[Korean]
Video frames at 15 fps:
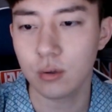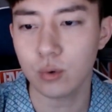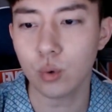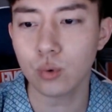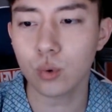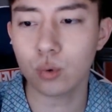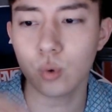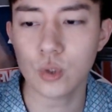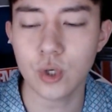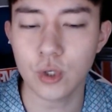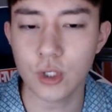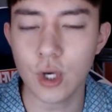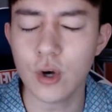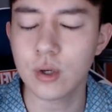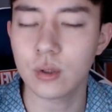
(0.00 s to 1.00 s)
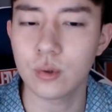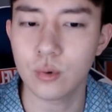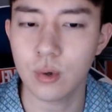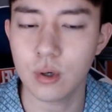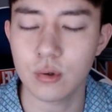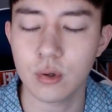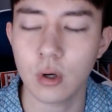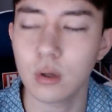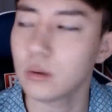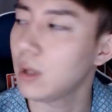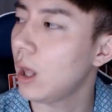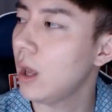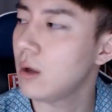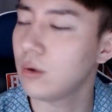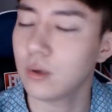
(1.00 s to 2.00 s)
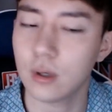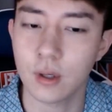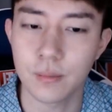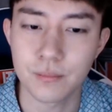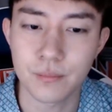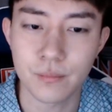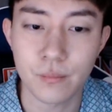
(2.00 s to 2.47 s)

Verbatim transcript: 똑똑똑 저기요 이러는거야 그래서 내가 네 이러니까